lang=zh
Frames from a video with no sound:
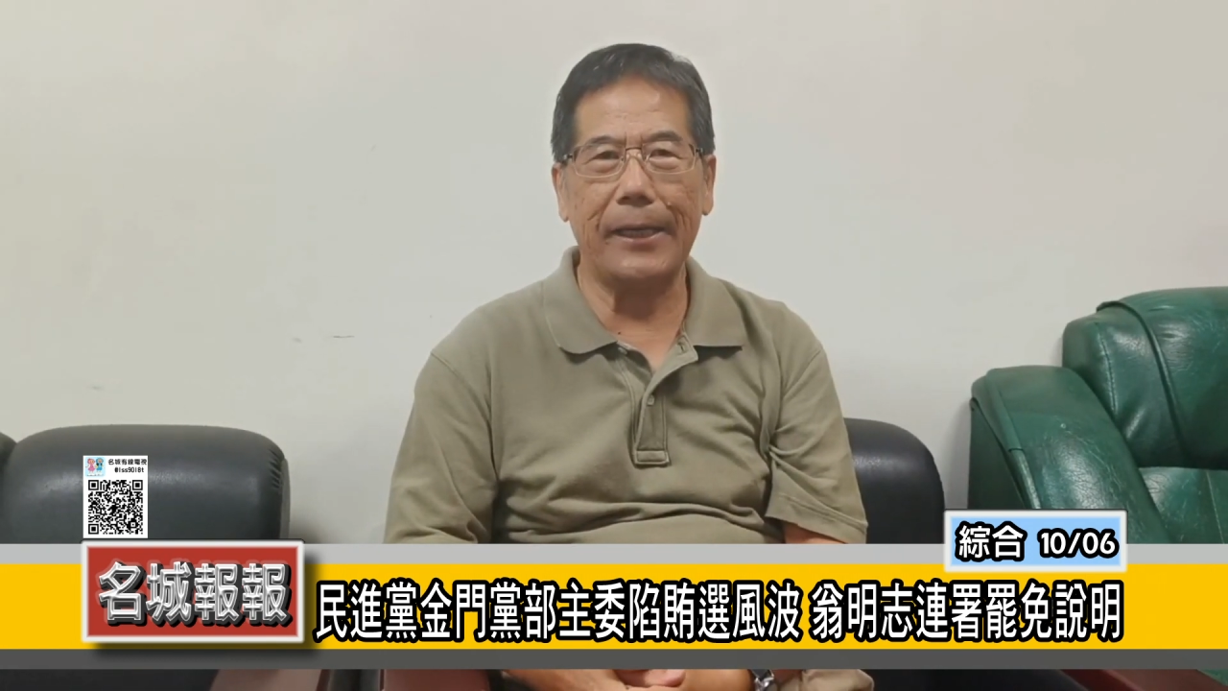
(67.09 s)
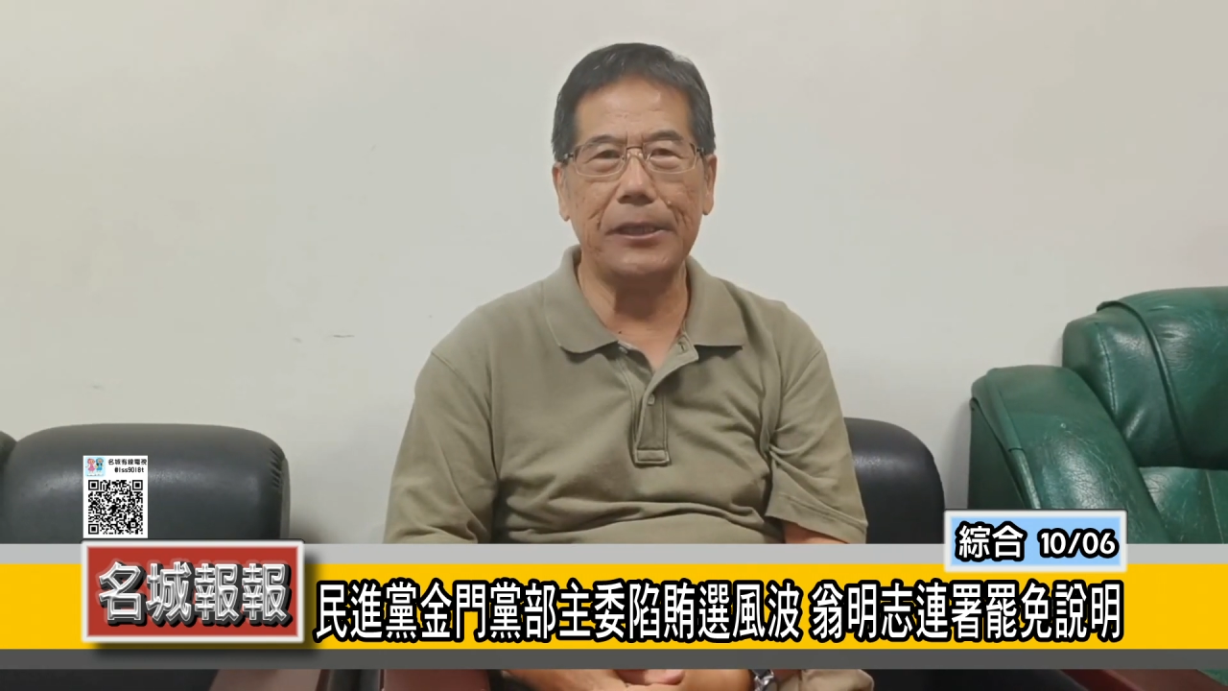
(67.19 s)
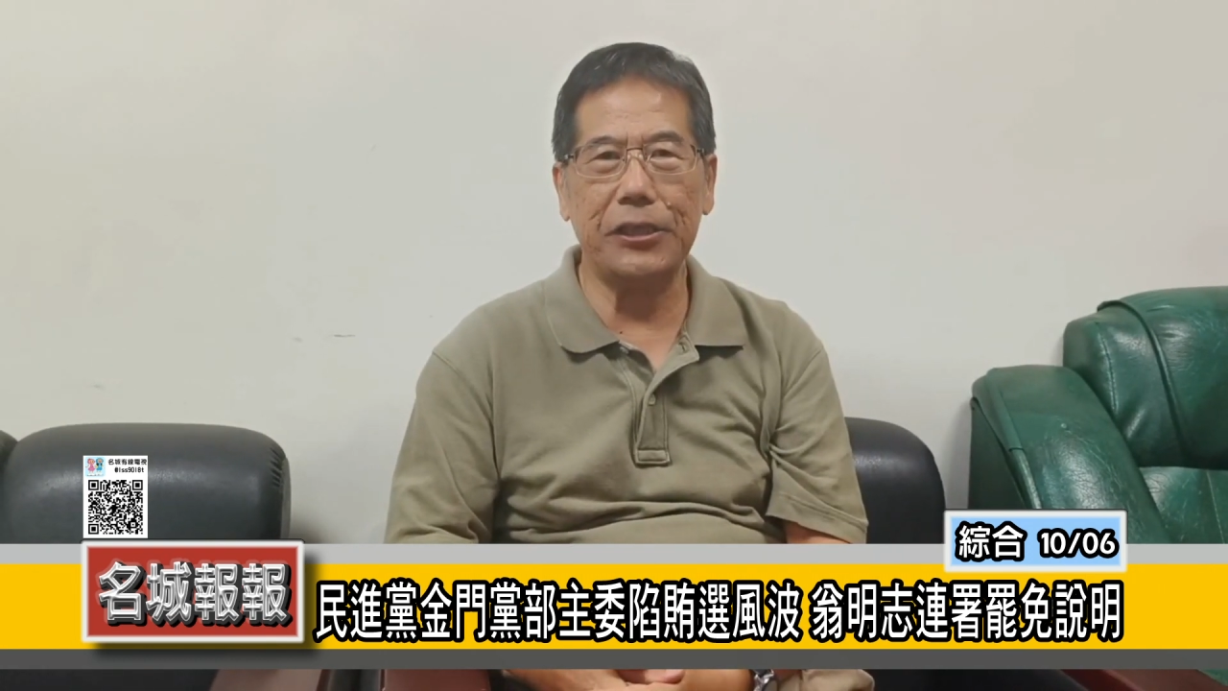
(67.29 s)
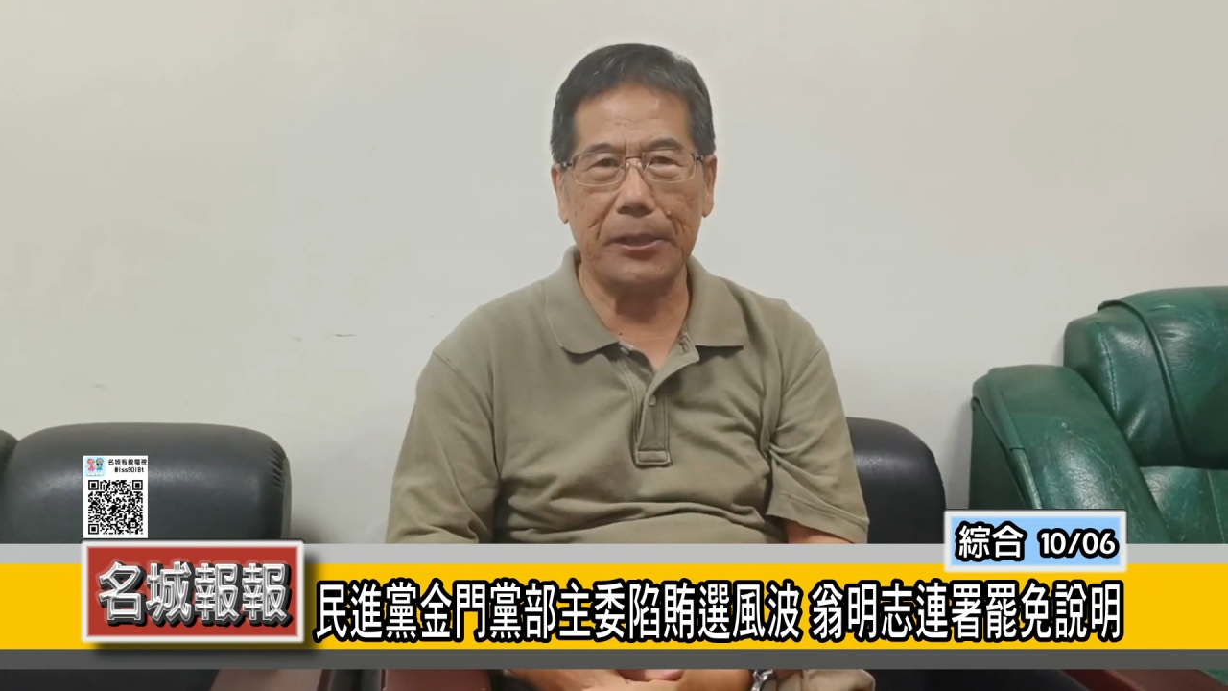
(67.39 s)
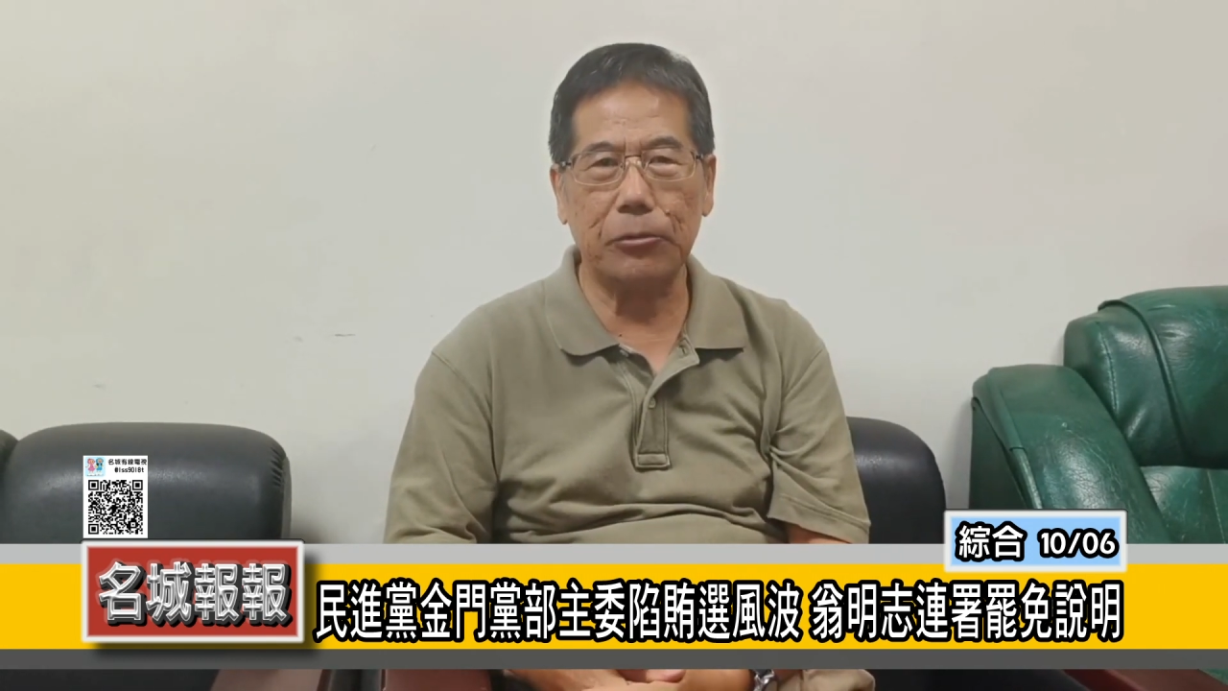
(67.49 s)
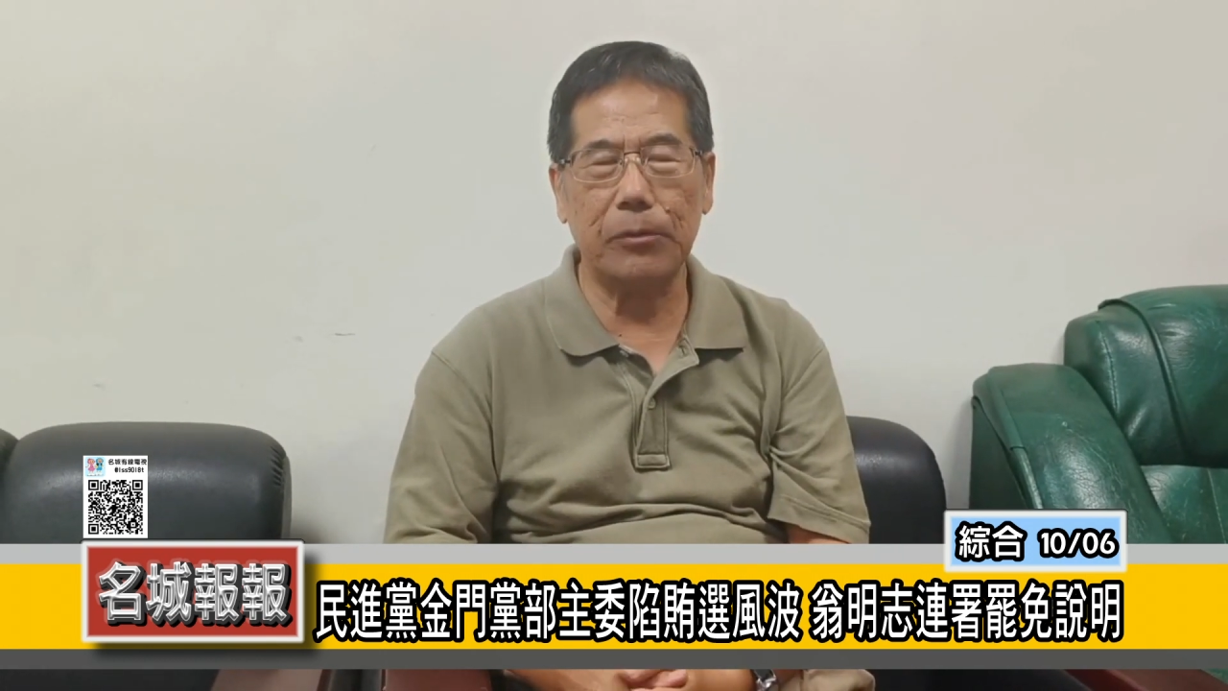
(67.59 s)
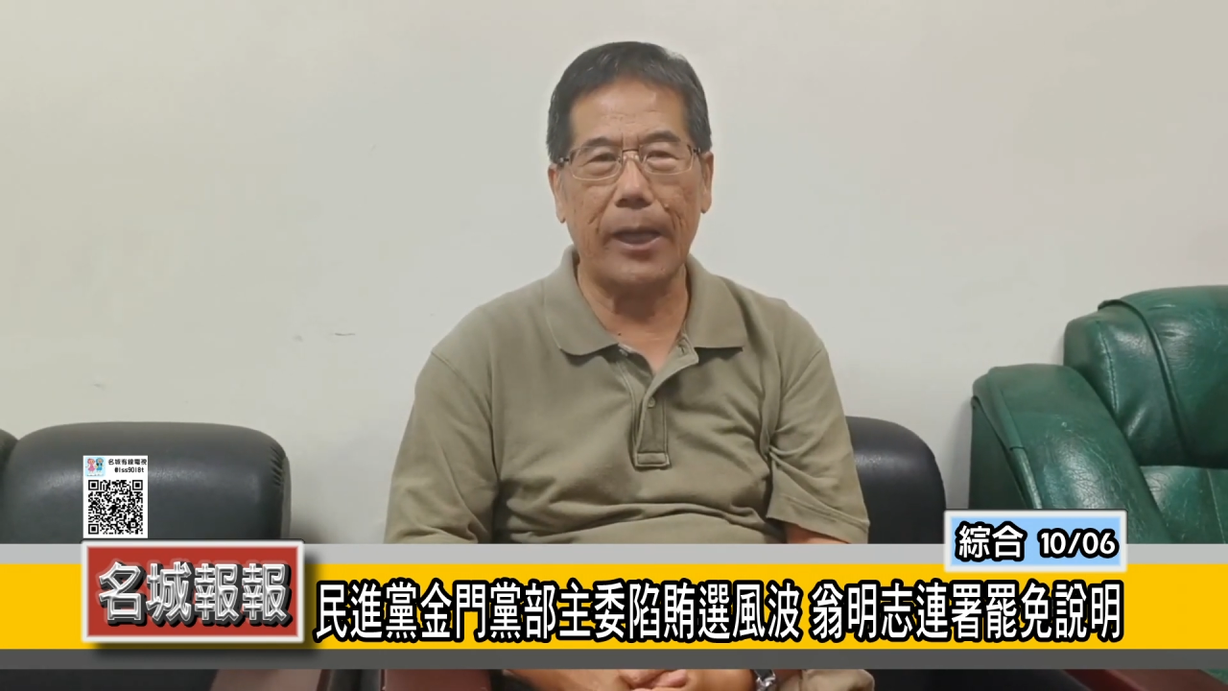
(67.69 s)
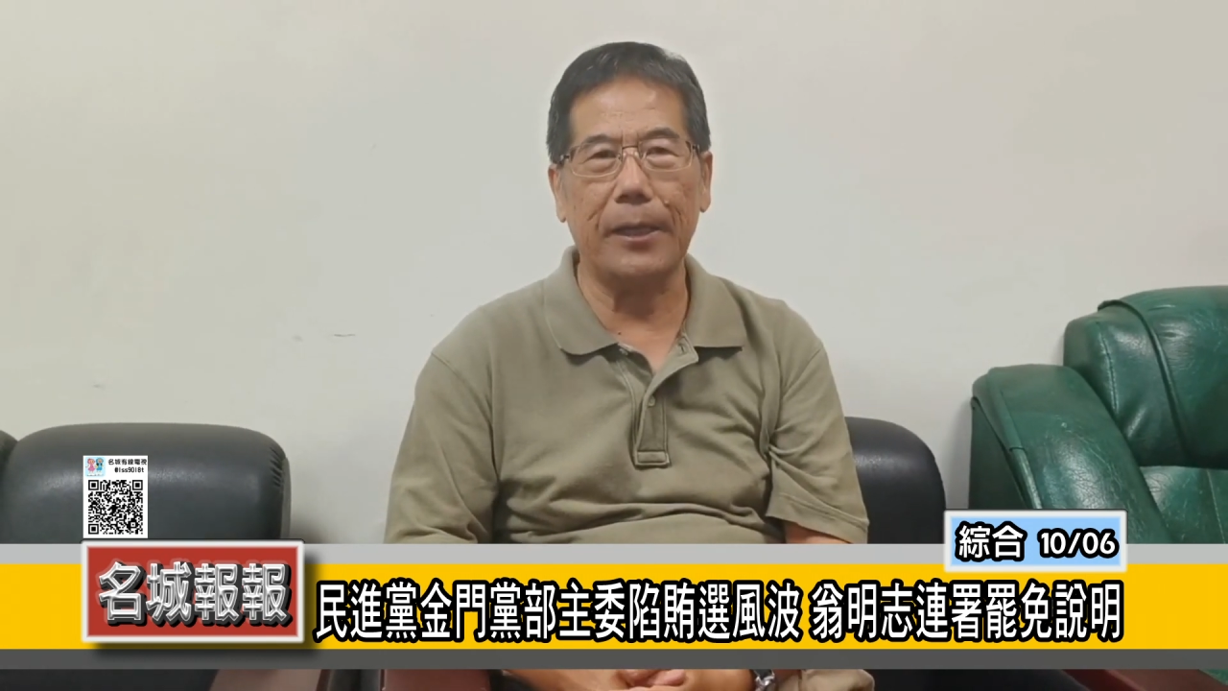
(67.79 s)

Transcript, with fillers: 员选出来